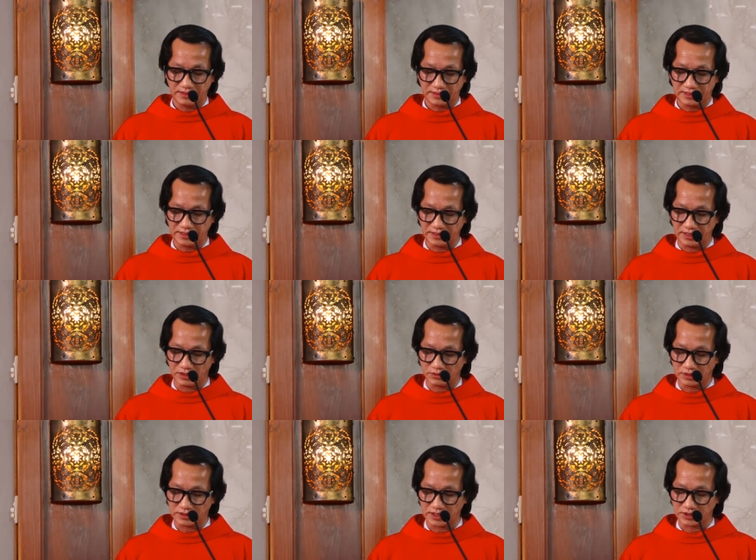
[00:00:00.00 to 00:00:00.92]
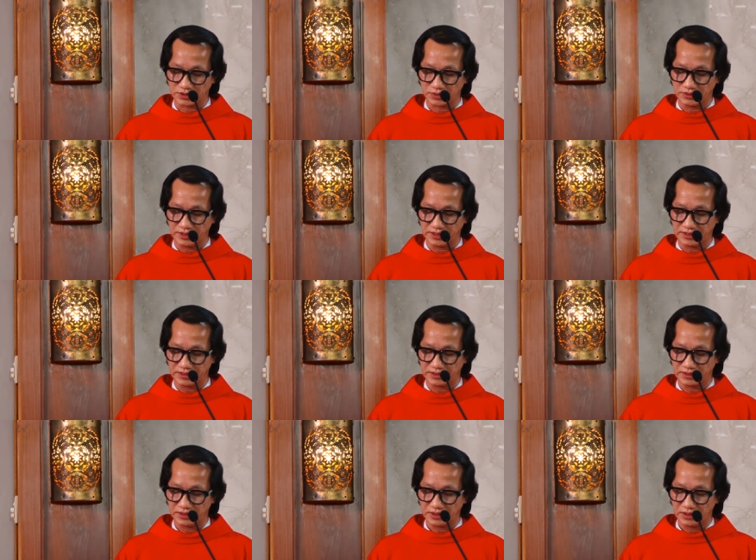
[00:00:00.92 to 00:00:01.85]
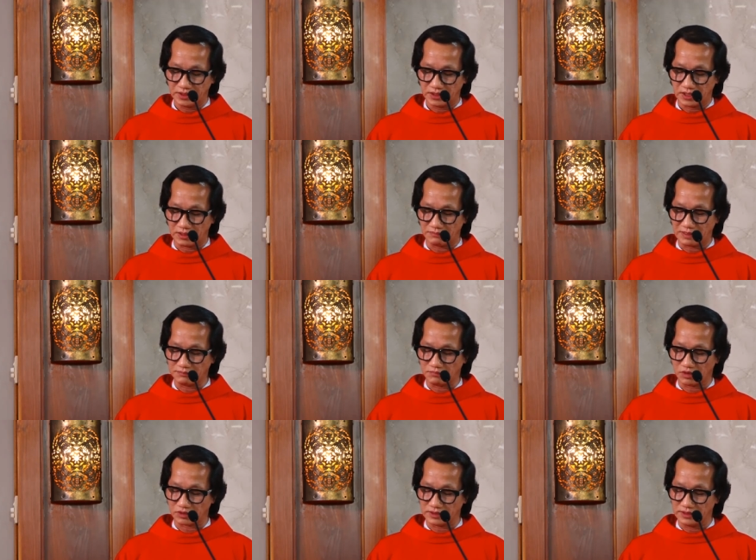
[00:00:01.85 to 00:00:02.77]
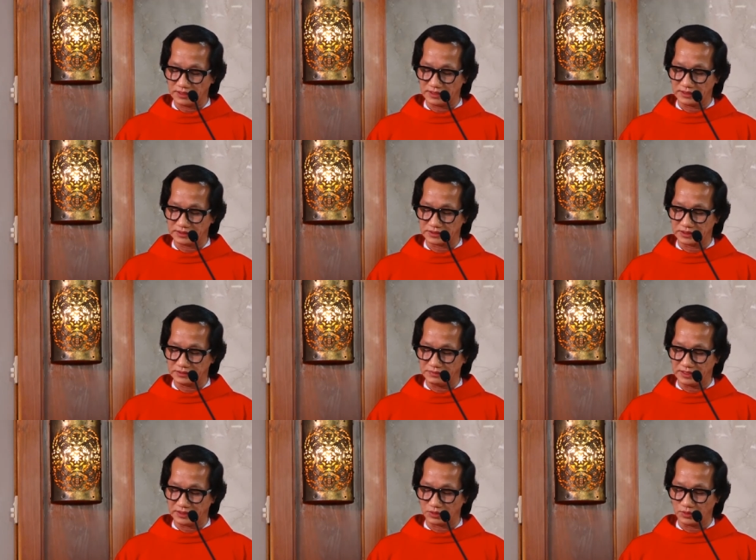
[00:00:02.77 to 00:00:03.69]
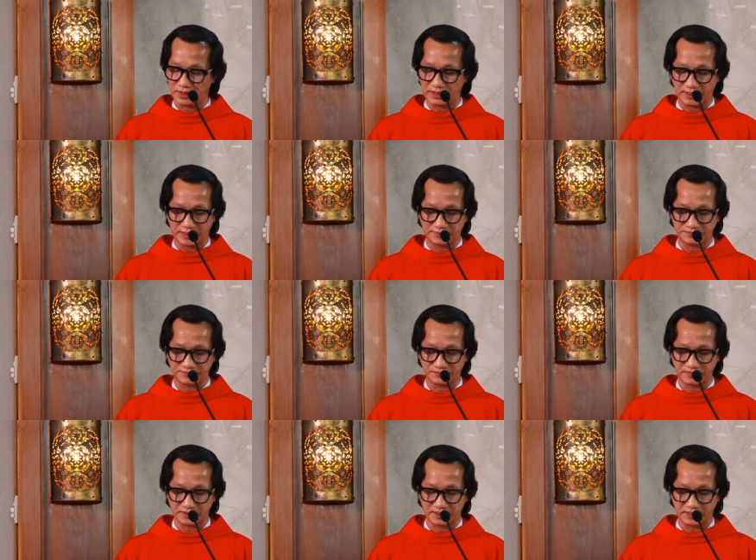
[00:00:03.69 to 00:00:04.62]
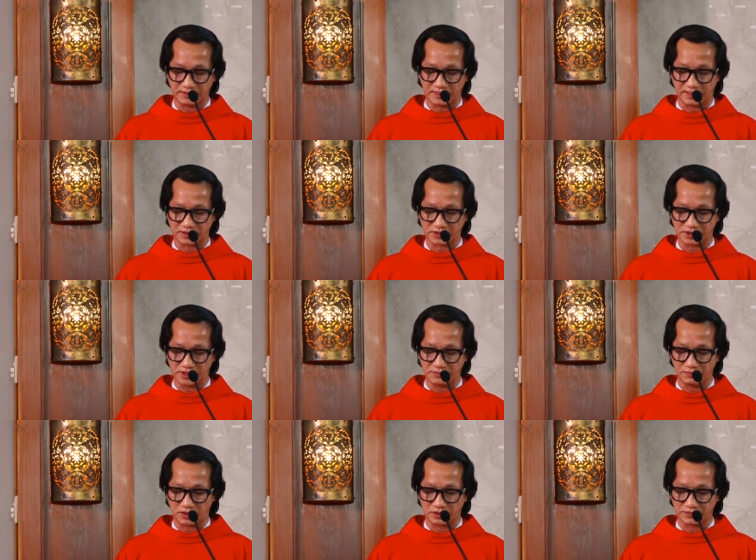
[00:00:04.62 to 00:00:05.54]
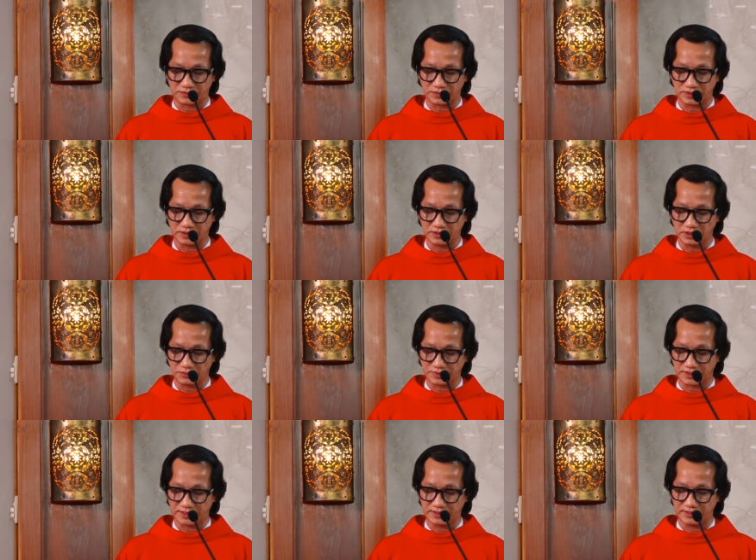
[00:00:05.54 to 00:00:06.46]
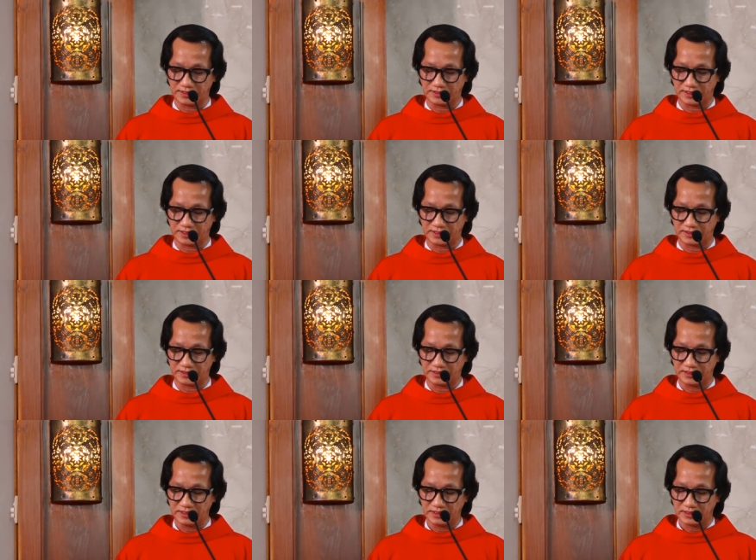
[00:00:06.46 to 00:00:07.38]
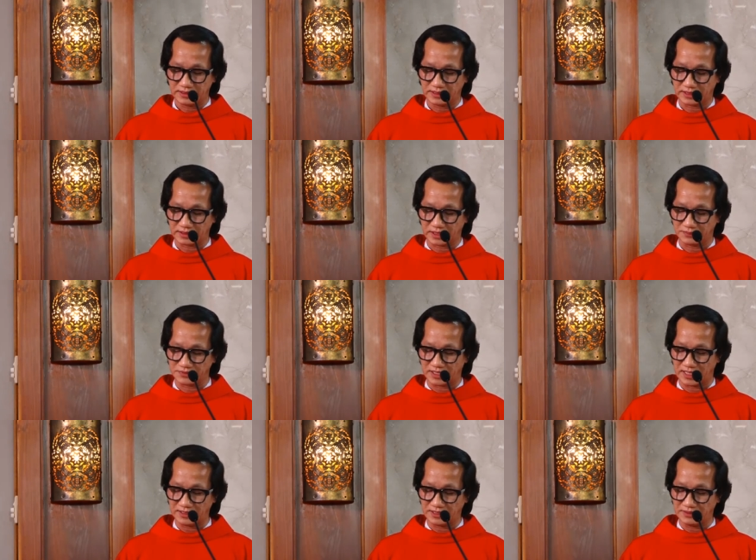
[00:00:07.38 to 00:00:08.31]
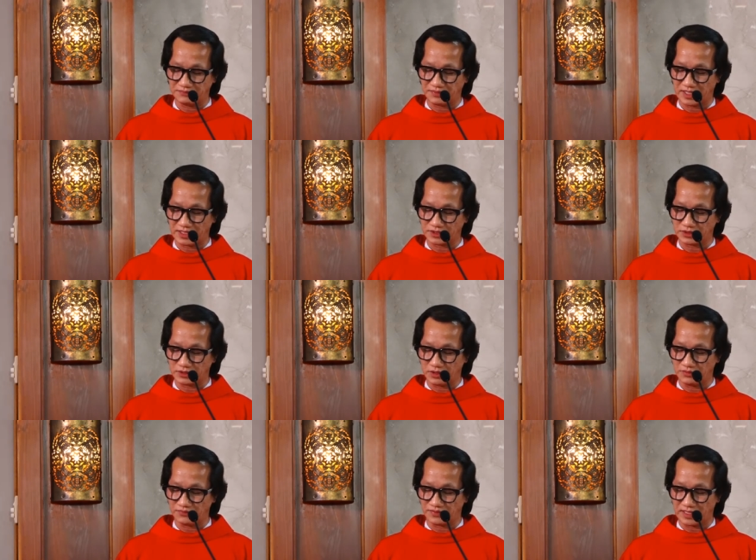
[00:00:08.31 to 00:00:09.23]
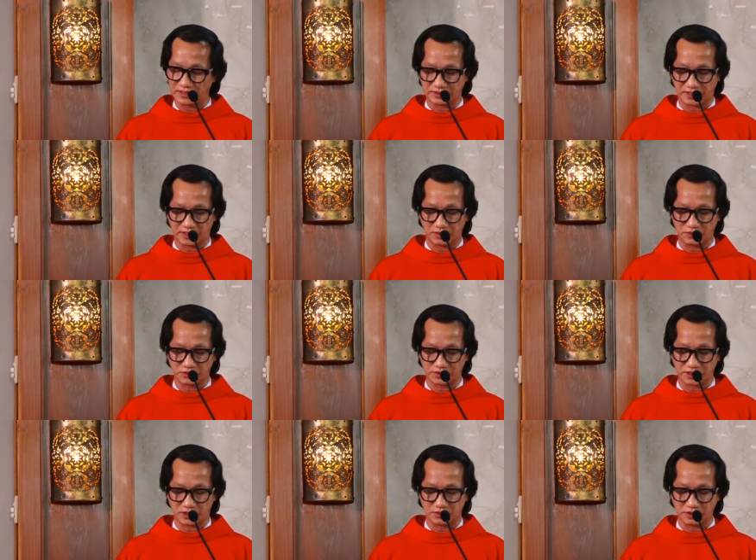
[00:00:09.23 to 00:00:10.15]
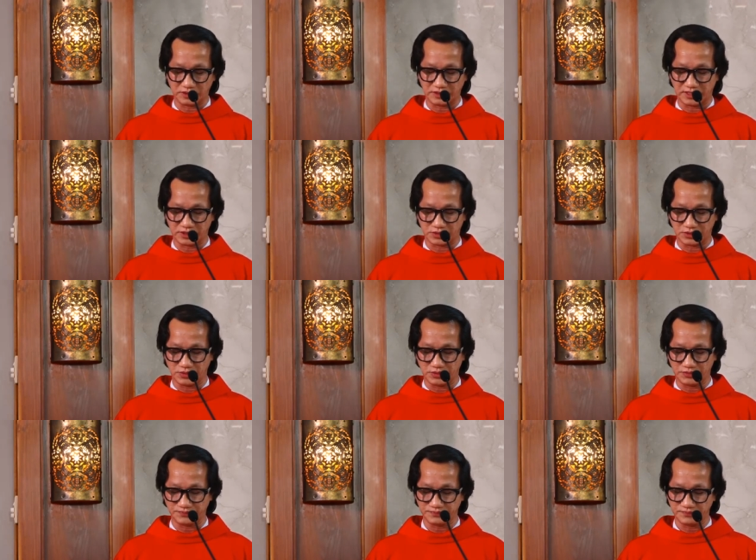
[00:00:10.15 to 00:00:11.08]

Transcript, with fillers: Khi điều Đức Giêsu đi, họ bắt một người từ miền quê lên tên là Simon gốc Kyrene đặt thập giá lên vai cho ông vác theo sau Đức Giêsu.